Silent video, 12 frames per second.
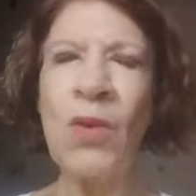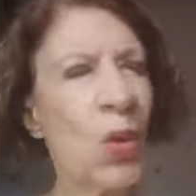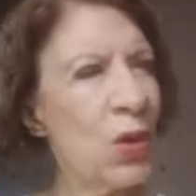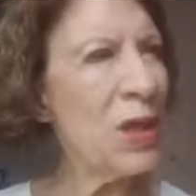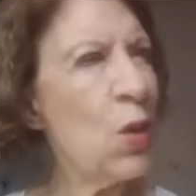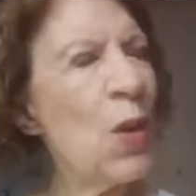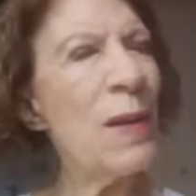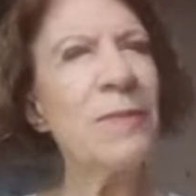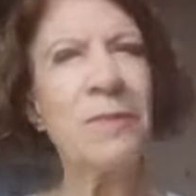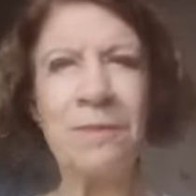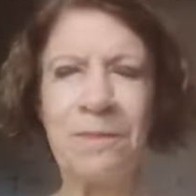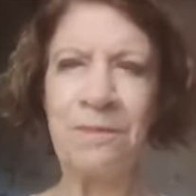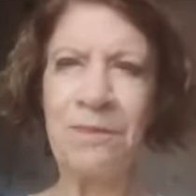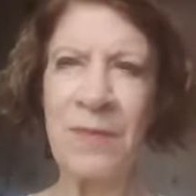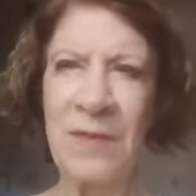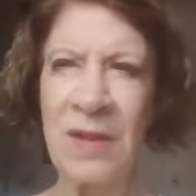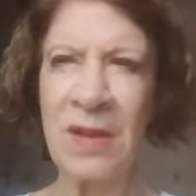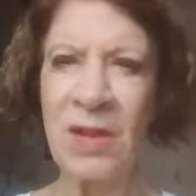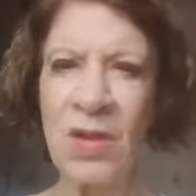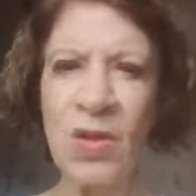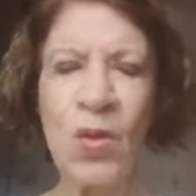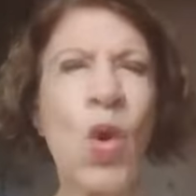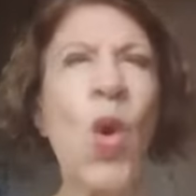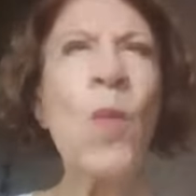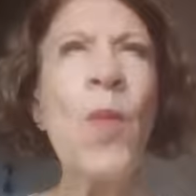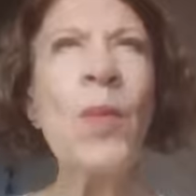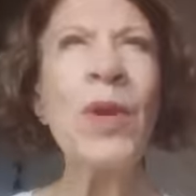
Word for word: Oye Juan, ¿cómo